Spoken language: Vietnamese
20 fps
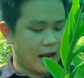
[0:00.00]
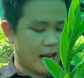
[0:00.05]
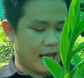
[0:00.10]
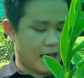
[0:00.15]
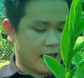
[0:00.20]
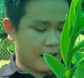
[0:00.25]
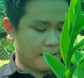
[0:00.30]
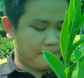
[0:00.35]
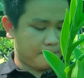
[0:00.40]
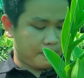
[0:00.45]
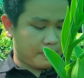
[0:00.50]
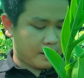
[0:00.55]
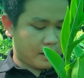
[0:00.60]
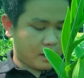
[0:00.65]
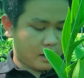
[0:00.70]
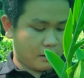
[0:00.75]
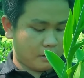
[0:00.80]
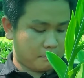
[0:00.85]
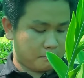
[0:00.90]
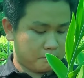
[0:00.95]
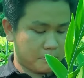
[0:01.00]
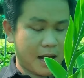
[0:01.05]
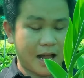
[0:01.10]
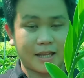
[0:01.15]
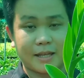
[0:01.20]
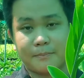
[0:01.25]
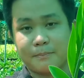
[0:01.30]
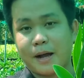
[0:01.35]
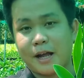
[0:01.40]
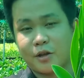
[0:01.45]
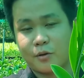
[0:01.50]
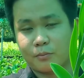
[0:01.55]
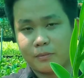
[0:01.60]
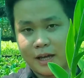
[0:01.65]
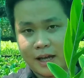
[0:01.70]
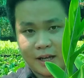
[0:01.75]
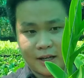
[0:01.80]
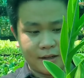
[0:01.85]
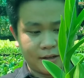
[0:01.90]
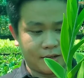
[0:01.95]
là à, ba trăm ba mươi
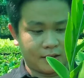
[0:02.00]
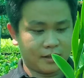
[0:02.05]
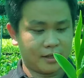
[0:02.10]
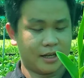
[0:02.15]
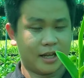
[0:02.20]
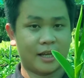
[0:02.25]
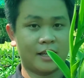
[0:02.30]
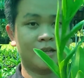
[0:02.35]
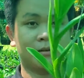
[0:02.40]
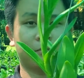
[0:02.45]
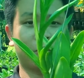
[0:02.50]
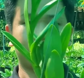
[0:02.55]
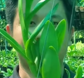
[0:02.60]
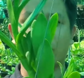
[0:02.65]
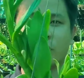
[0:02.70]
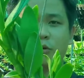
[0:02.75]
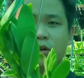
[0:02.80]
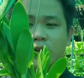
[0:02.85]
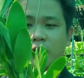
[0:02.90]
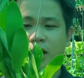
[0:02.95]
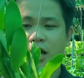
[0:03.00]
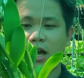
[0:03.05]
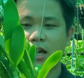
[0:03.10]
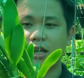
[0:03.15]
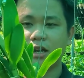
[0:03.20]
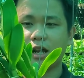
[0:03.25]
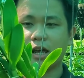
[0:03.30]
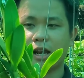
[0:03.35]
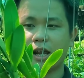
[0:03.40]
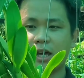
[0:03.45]
ngàn anh chị, một chậu thiết kế thế này